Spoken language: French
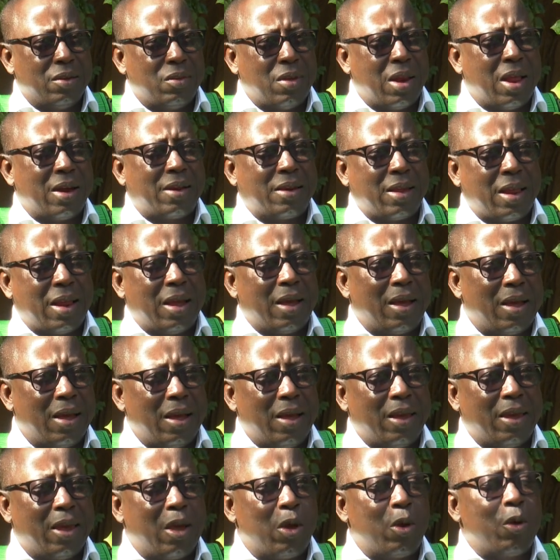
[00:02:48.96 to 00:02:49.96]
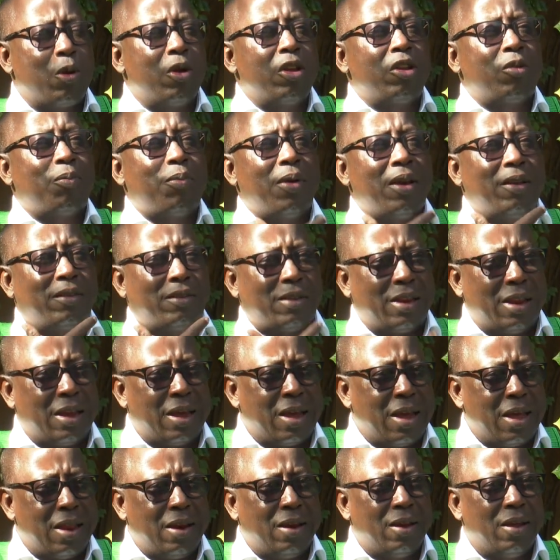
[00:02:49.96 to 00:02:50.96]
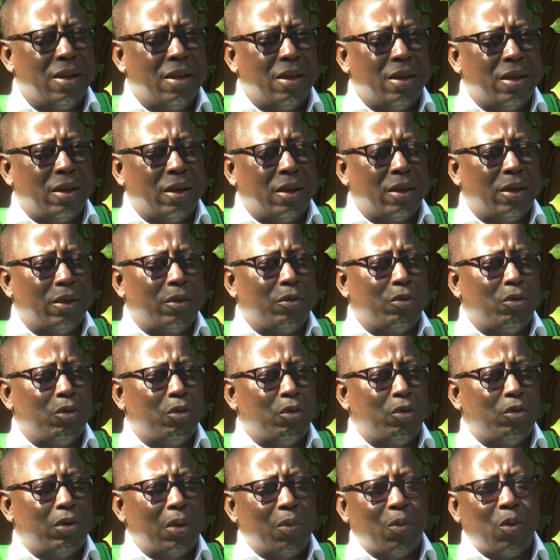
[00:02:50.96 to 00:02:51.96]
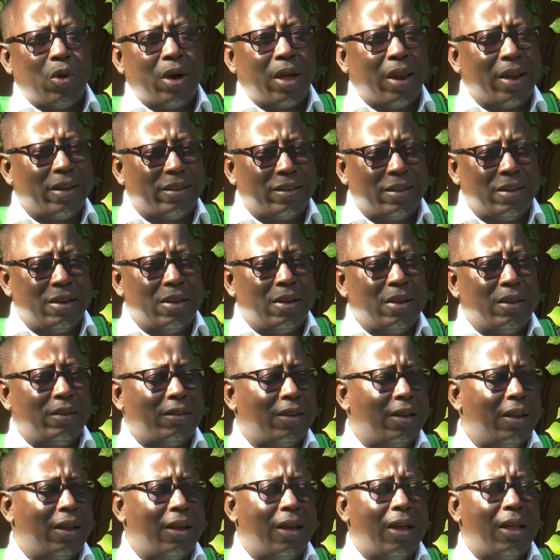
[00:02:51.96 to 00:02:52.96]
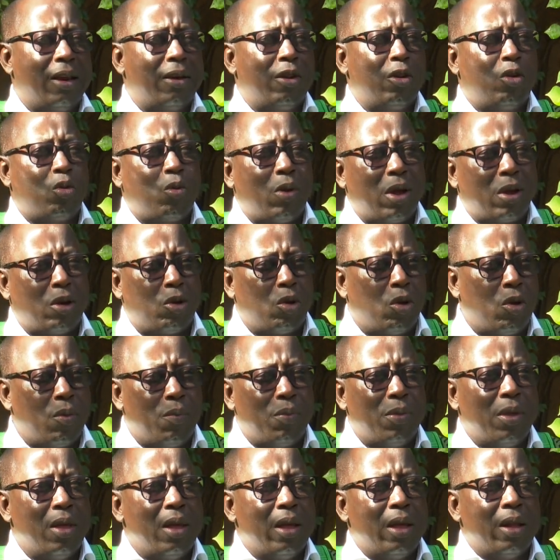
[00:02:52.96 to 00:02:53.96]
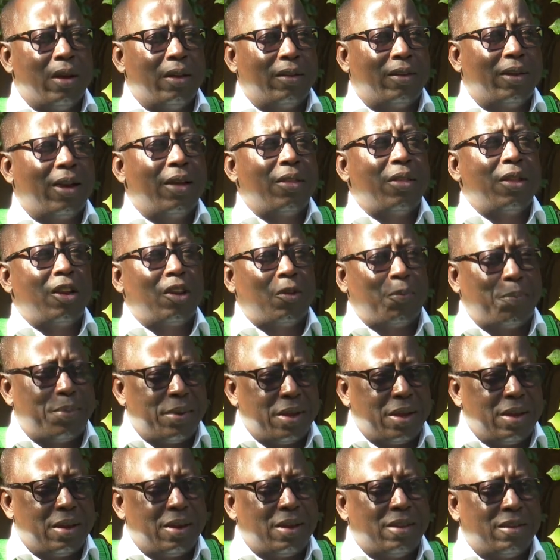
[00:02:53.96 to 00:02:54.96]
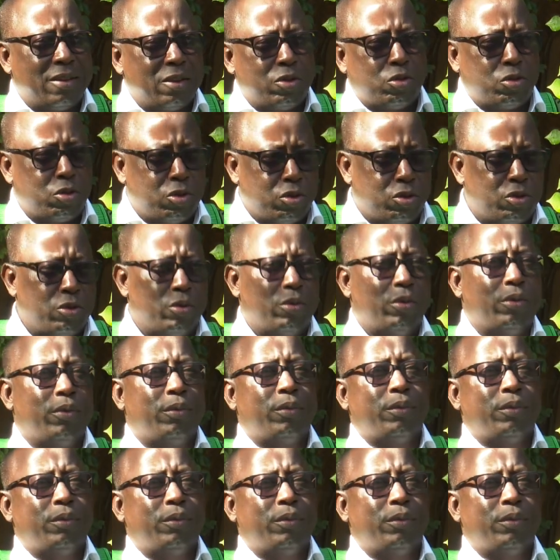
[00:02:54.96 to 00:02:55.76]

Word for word: de la Teranga, qu'ils ne reconnaissent pas le Sénégal euh, de démocratie, de Sénégal de droits de l'homme, le Sénégal de respect des institutions.